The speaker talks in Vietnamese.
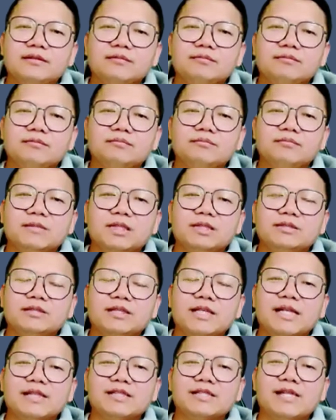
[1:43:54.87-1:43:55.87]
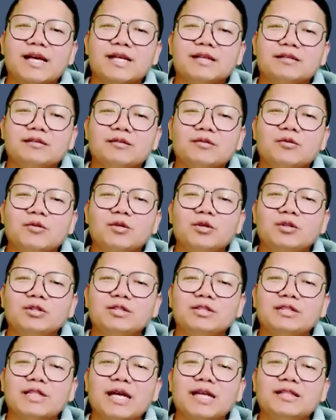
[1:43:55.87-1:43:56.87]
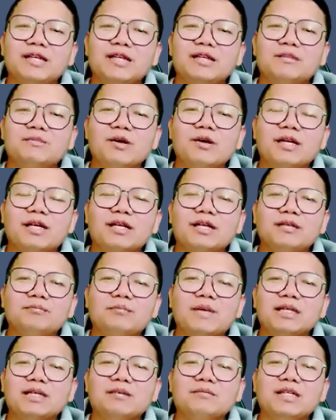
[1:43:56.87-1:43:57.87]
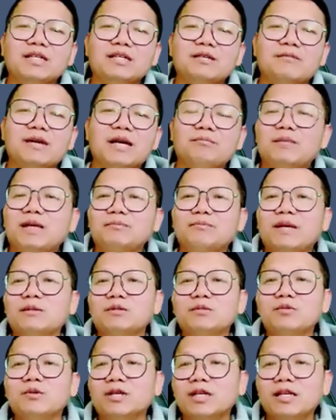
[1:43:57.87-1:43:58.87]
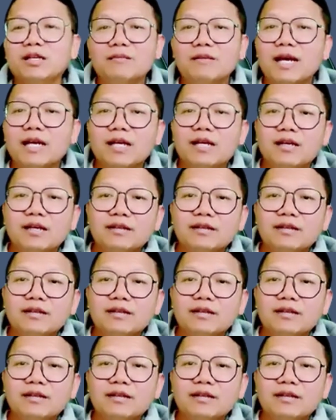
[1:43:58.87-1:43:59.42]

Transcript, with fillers: bờ ngặt ngặt hồ lôi từ chai kê món là đang bạch là bay các bạn bạch phép mua kê các bạn này